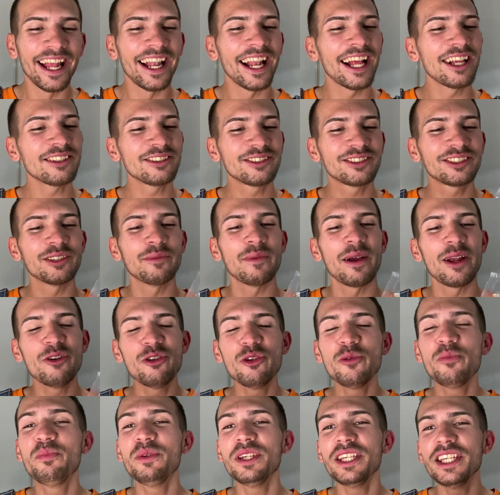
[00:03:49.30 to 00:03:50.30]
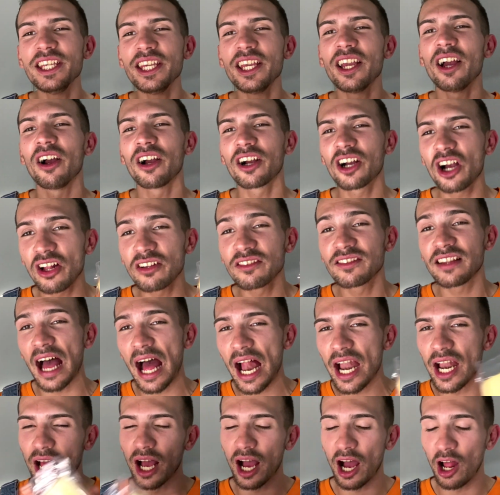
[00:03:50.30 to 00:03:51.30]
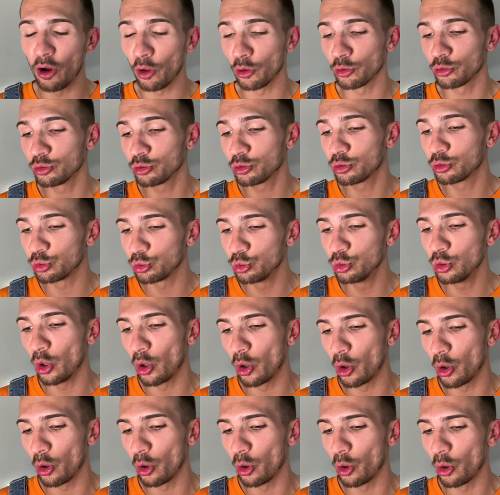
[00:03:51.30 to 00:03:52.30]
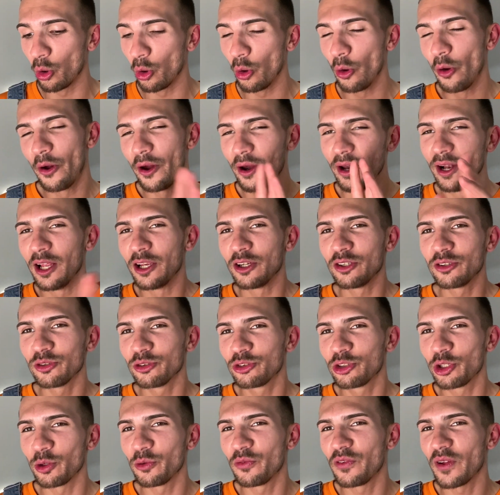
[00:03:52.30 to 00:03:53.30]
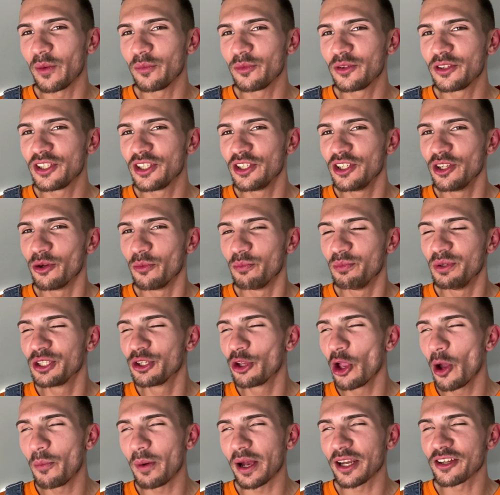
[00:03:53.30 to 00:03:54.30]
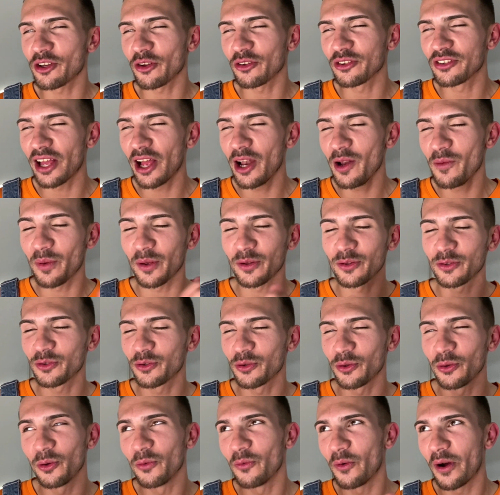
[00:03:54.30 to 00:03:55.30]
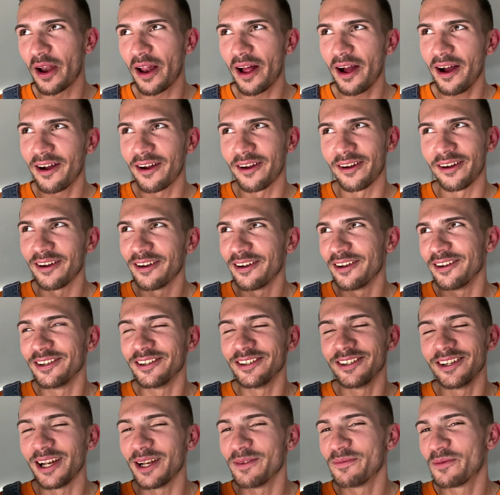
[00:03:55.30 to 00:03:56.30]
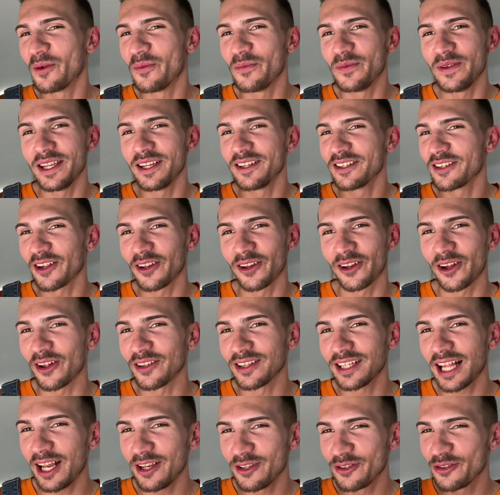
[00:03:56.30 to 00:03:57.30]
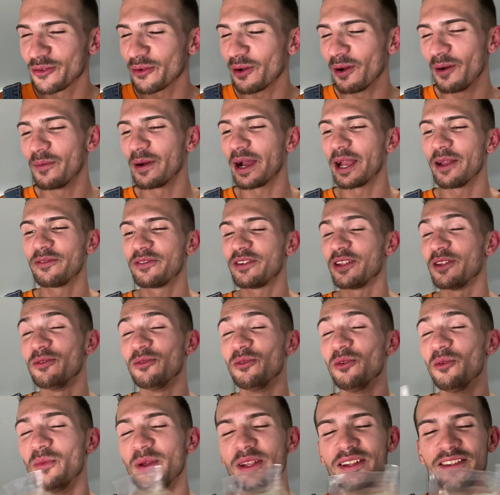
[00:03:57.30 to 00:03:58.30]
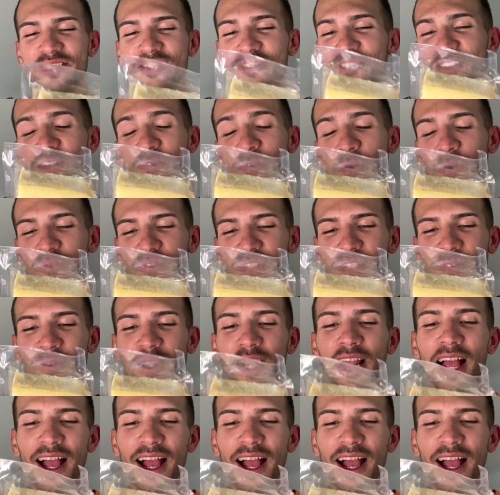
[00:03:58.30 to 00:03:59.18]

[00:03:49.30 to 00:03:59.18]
Et là, c'est ma lubie Cantal. Alors du coup, euh, j'ai fait un petit euh, big up à Chantal parce que voilà, elle a pas oublié le Cantal, tu vois. Bref, c'est nul, mais j'avais envie.